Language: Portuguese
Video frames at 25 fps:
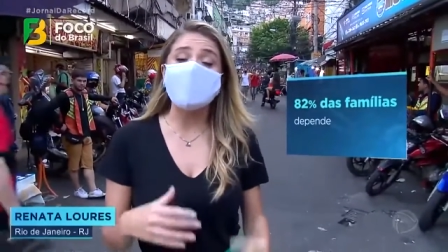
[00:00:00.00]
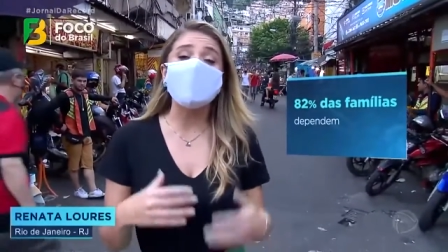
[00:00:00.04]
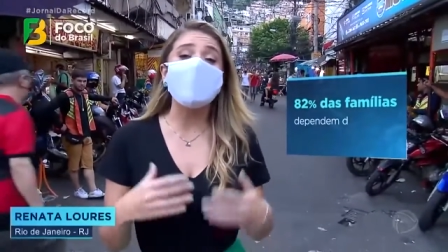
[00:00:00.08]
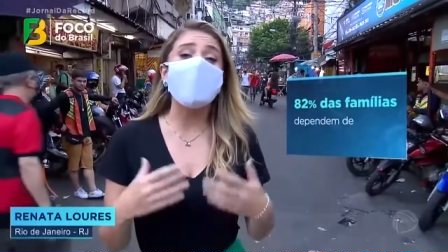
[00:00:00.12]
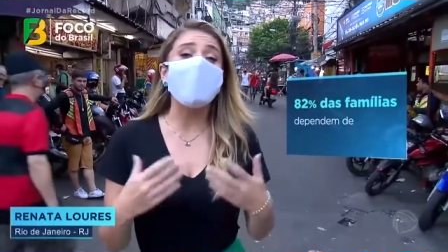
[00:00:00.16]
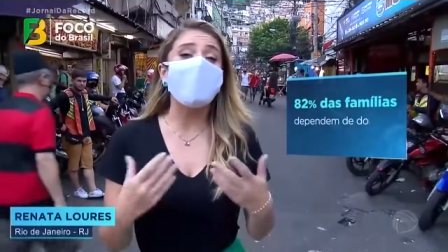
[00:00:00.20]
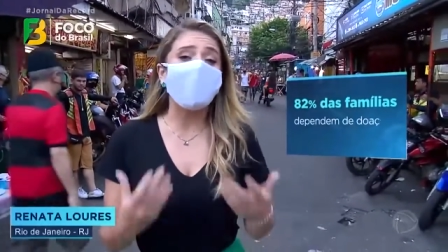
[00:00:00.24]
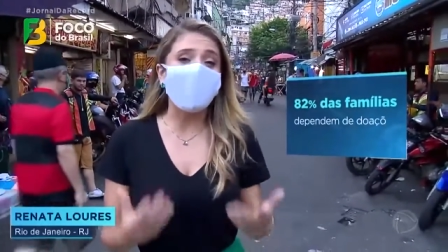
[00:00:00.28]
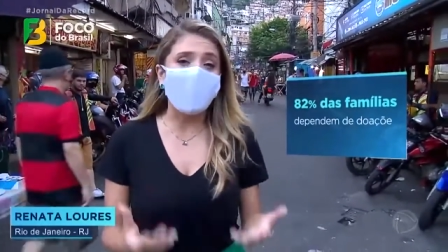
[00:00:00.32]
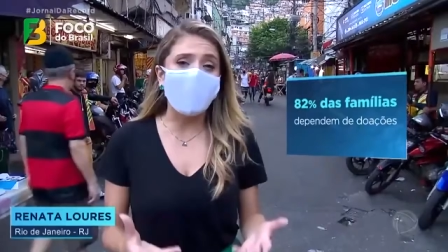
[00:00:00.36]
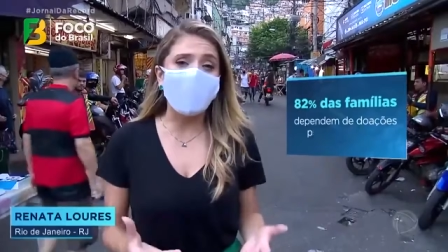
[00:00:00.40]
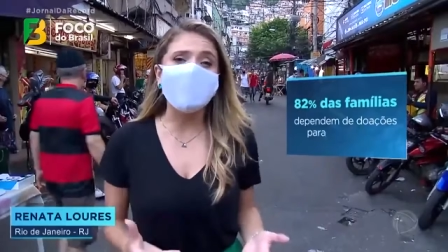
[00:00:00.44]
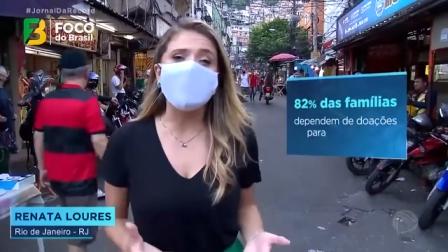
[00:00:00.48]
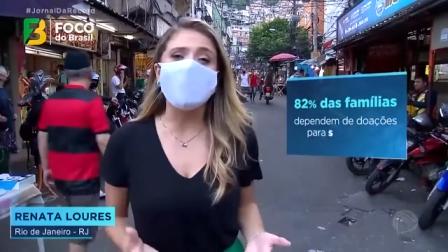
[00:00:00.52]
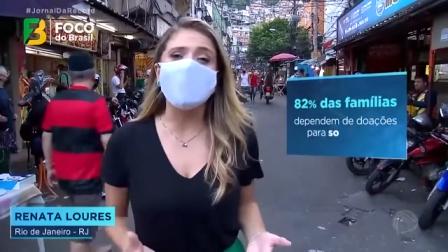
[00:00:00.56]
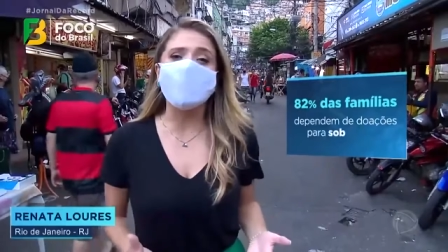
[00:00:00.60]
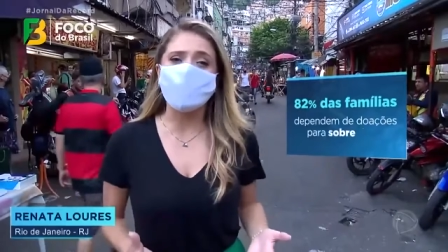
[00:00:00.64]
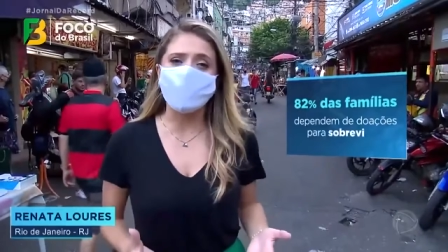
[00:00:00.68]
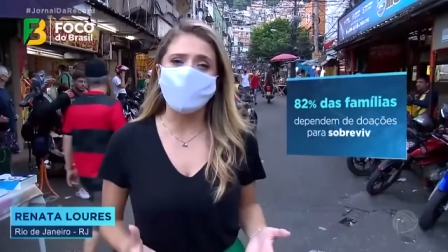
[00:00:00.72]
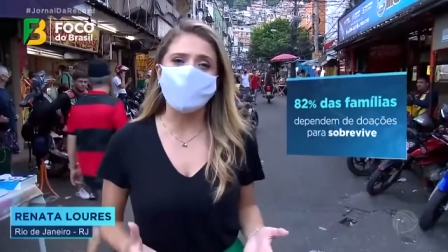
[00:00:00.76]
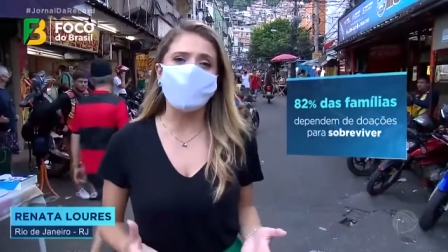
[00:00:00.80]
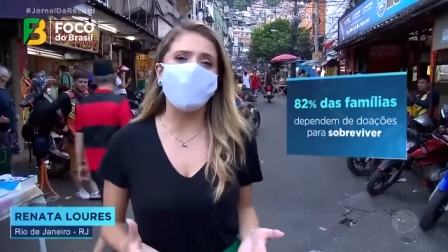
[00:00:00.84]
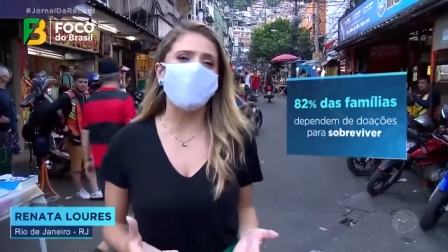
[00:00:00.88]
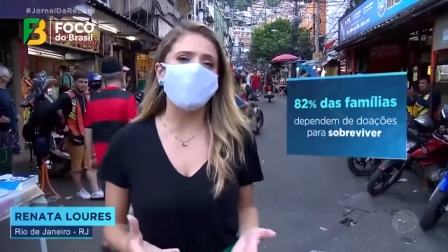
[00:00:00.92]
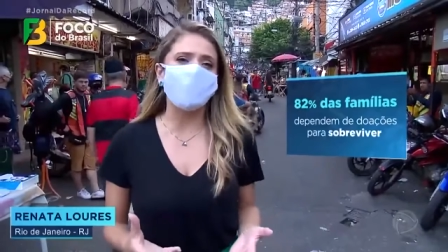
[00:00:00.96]
dependem
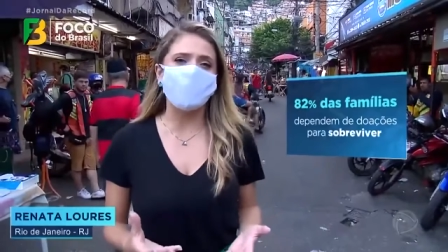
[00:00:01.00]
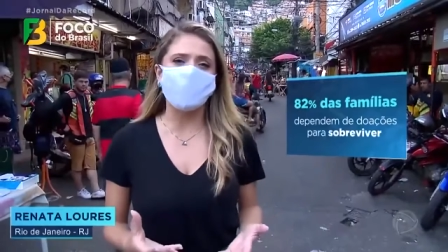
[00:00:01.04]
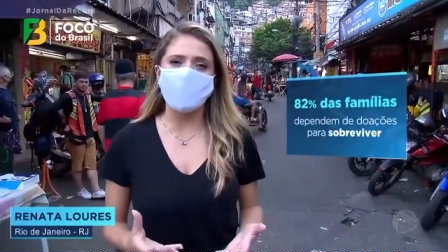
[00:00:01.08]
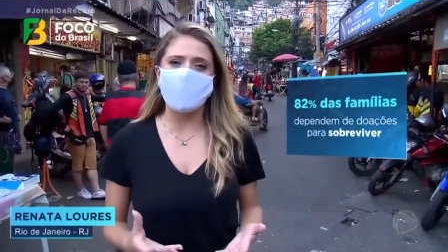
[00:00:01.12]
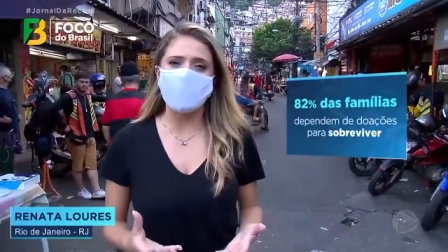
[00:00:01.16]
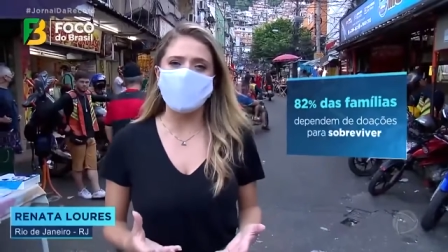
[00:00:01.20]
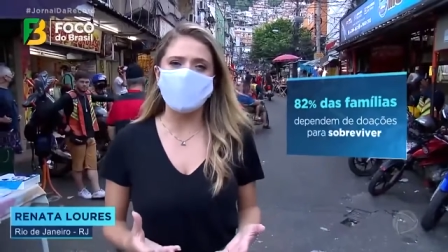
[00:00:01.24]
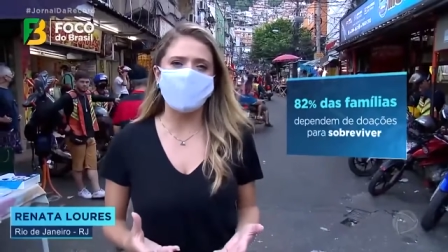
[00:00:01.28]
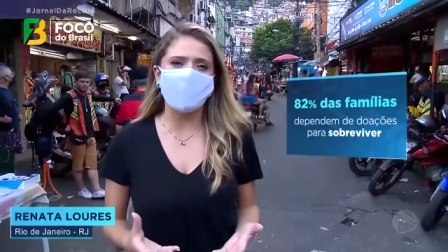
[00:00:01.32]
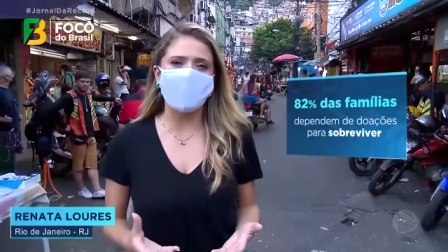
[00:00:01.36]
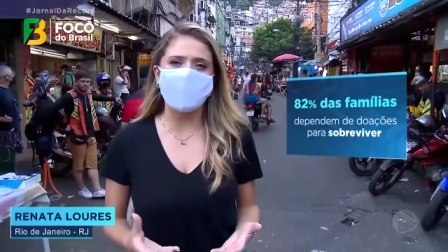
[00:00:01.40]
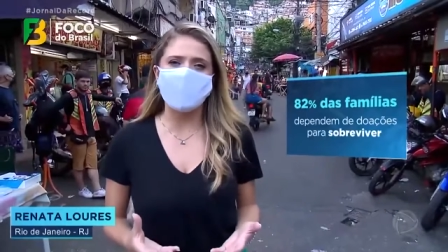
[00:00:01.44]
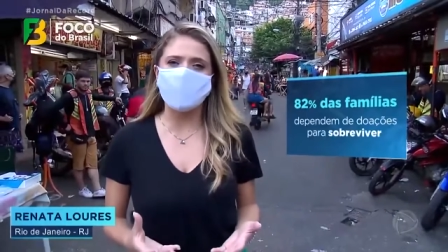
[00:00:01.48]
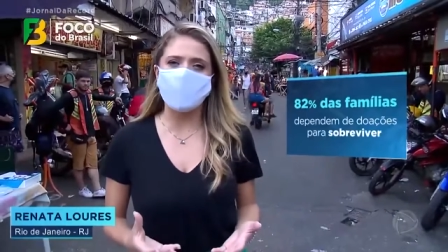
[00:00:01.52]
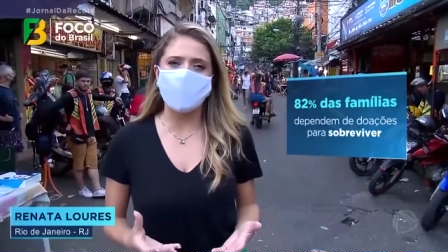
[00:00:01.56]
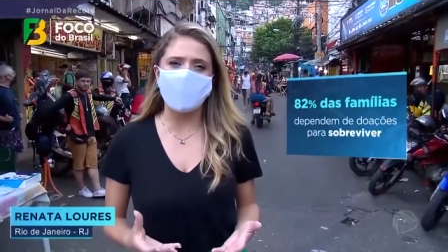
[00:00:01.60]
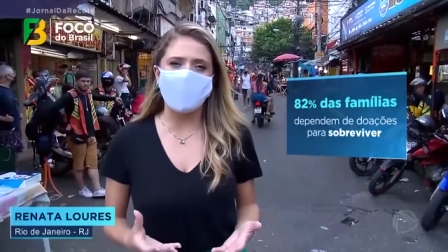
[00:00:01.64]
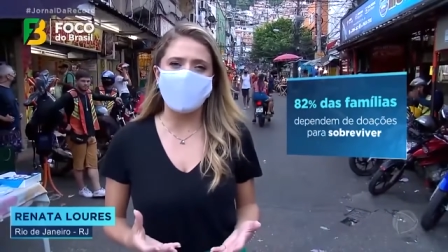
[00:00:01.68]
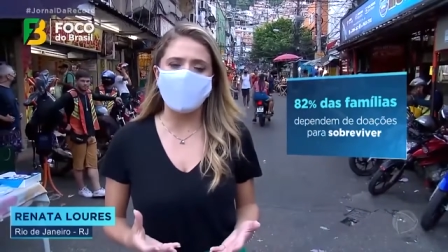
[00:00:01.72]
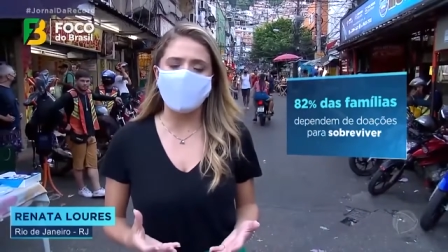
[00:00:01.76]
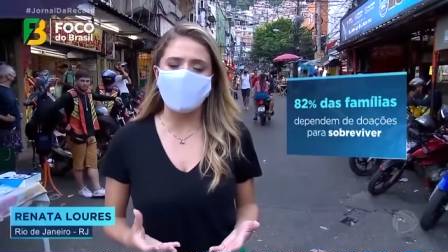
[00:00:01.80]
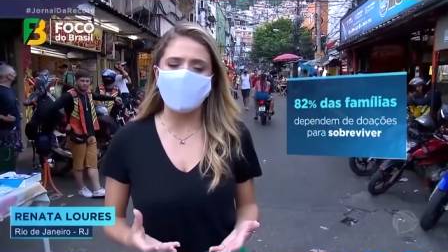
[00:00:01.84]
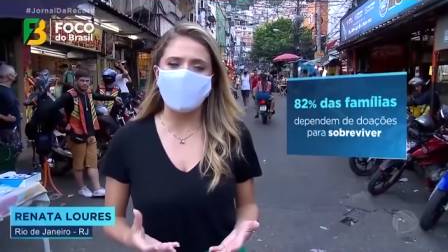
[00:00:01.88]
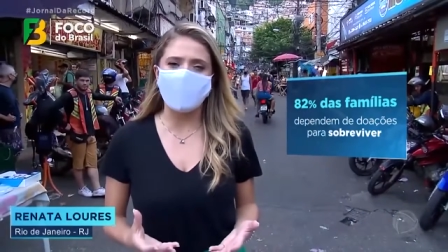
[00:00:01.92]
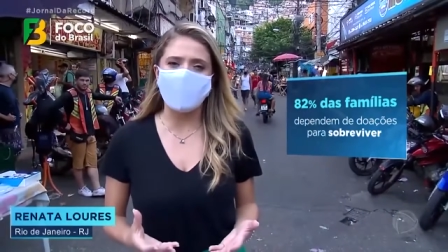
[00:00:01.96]
de doações para
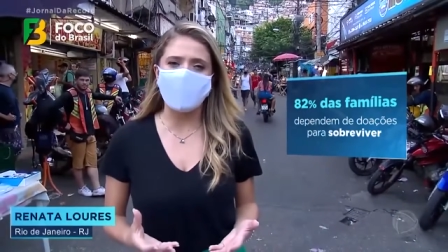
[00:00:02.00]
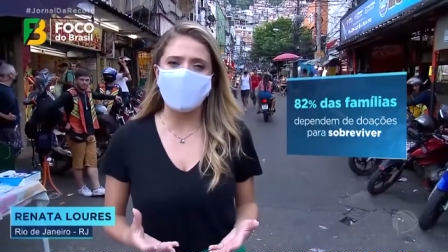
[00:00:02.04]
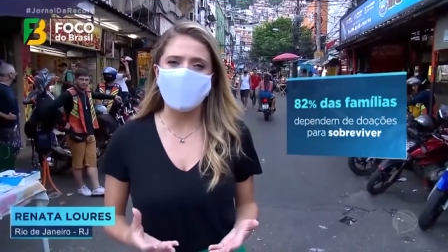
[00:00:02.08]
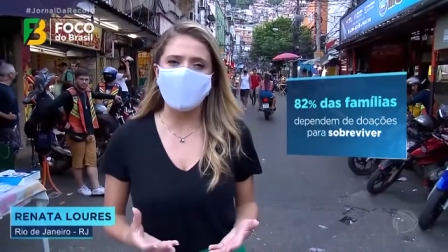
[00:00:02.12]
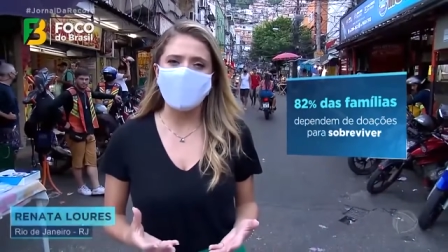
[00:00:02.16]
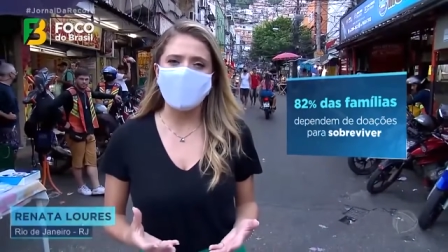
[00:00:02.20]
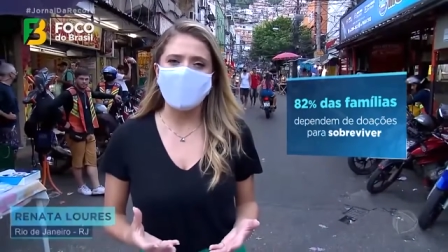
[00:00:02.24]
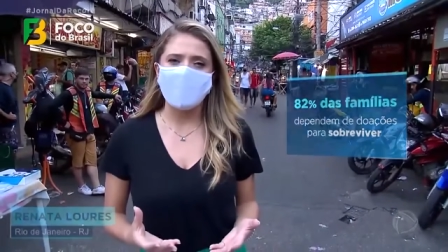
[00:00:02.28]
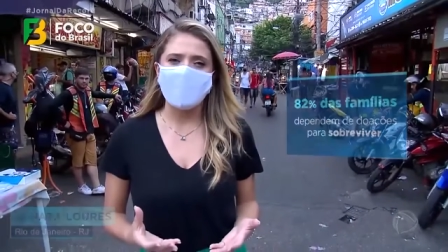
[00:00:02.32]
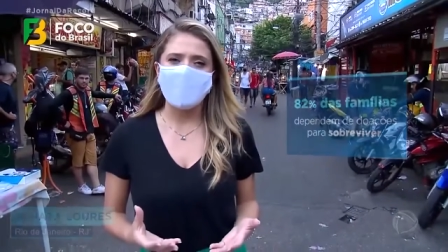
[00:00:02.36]
sobreviver